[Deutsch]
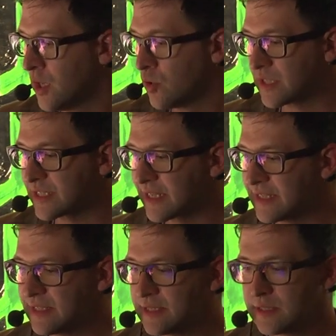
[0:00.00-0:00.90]
Und das
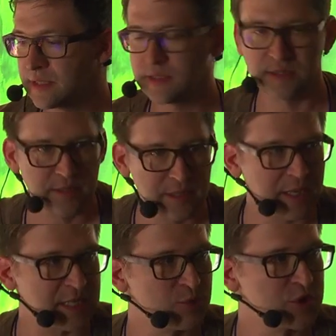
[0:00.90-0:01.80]
dritte sind
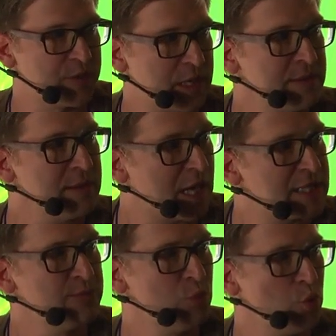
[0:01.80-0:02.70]
Atmosphären,
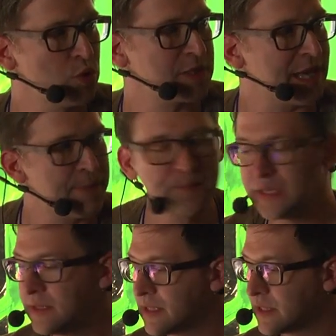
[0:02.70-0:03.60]
Atmo oder
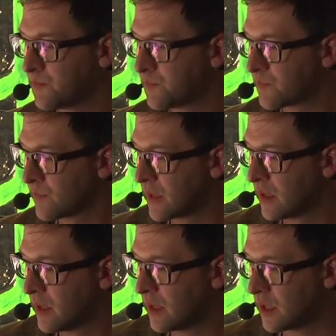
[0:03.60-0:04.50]
Ambience.
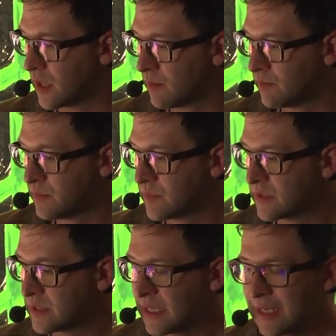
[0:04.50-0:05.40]
Ähm,
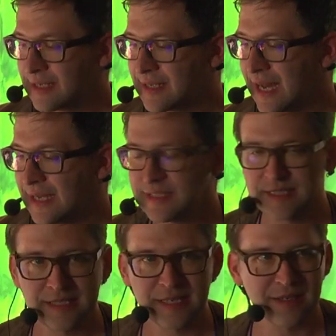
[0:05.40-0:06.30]
da ist
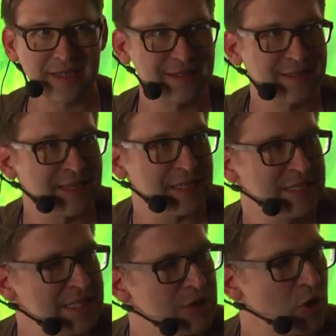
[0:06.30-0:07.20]
es
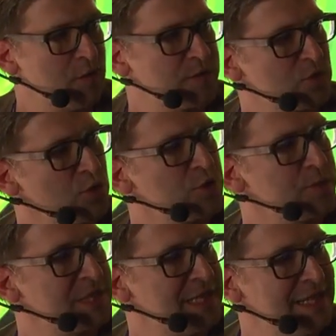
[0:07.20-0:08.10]
die sind oft so
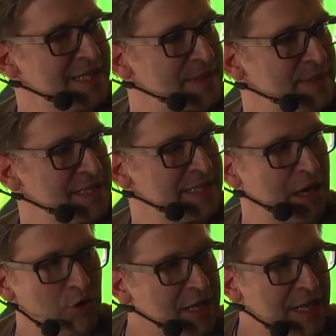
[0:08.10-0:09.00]
subtil, dass man sie
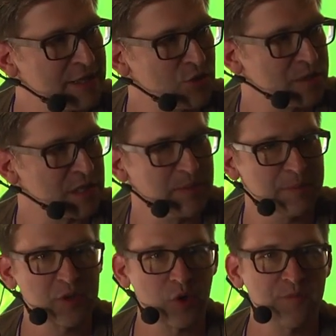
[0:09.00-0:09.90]
auch gar nicht unbedingt
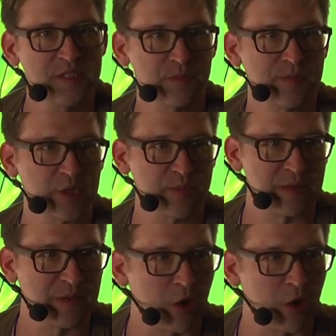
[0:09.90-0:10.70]
mitbekommt, wie zum Beispiel ein